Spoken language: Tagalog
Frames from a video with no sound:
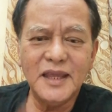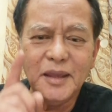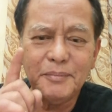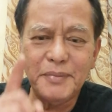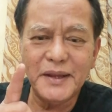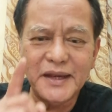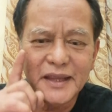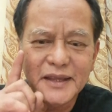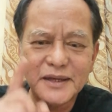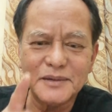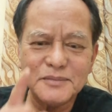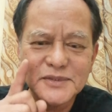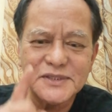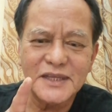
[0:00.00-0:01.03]

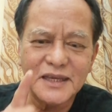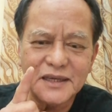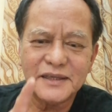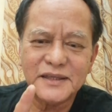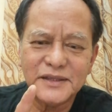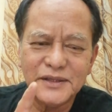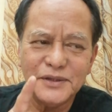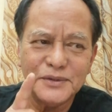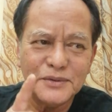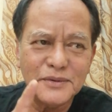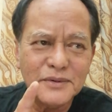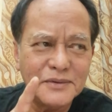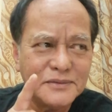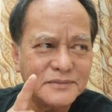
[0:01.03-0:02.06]
ipinahiram mo sa akin
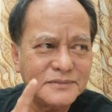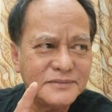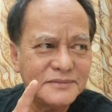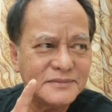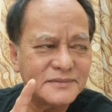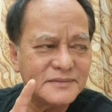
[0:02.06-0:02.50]
yung